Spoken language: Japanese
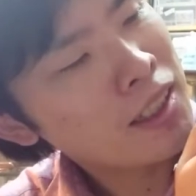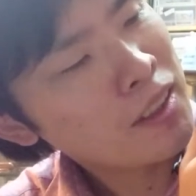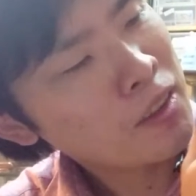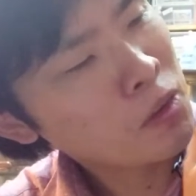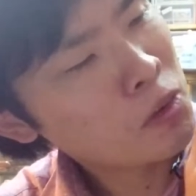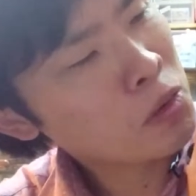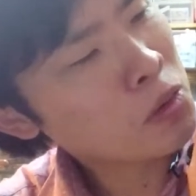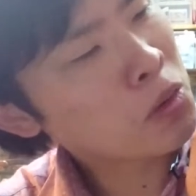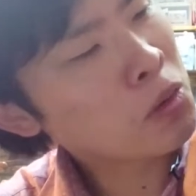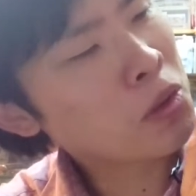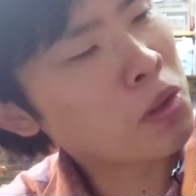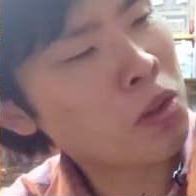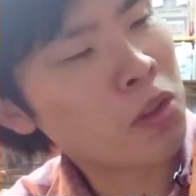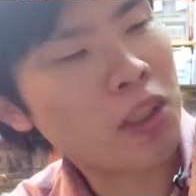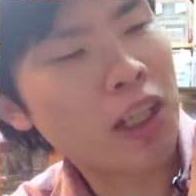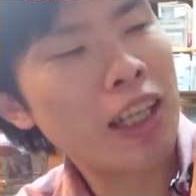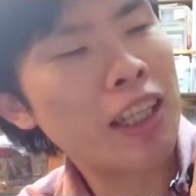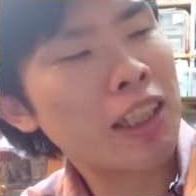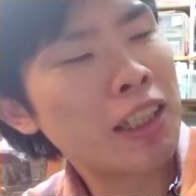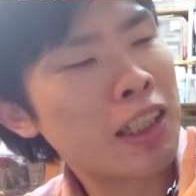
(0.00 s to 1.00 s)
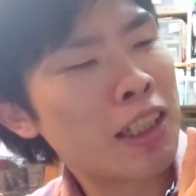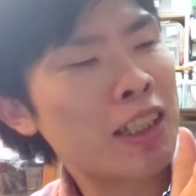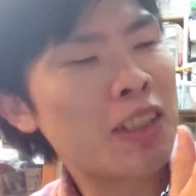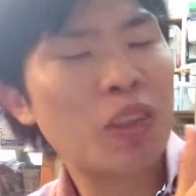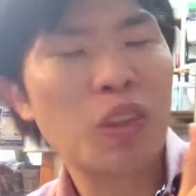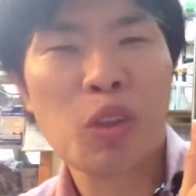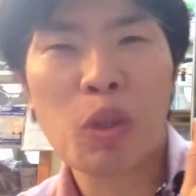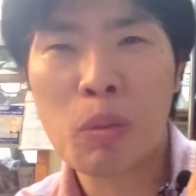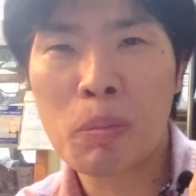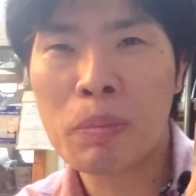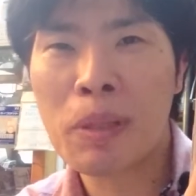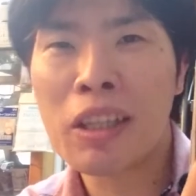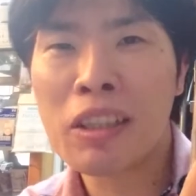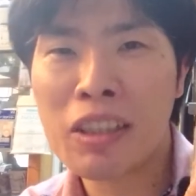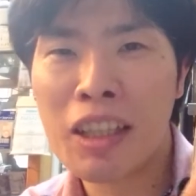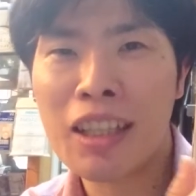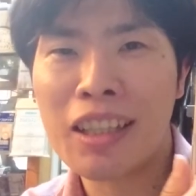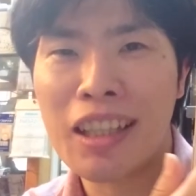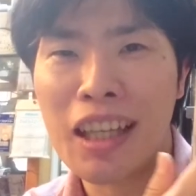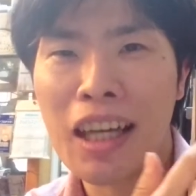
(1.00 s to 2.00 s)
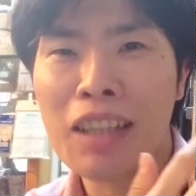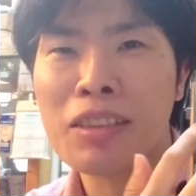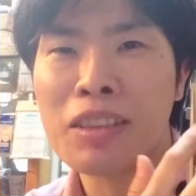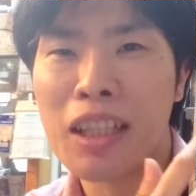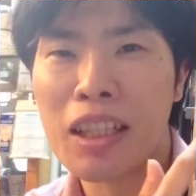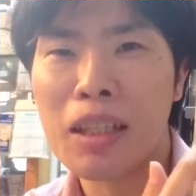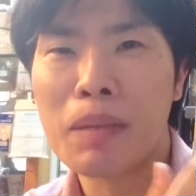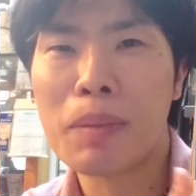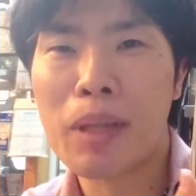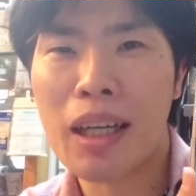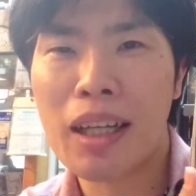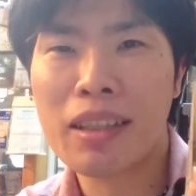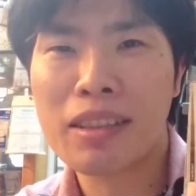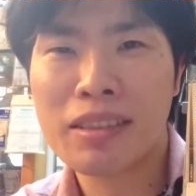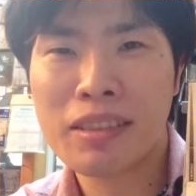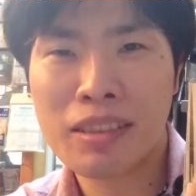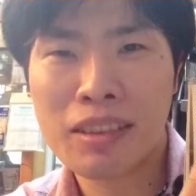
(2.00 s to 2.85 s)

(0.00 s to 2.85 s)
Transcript: この塗料が1個600円であるならば。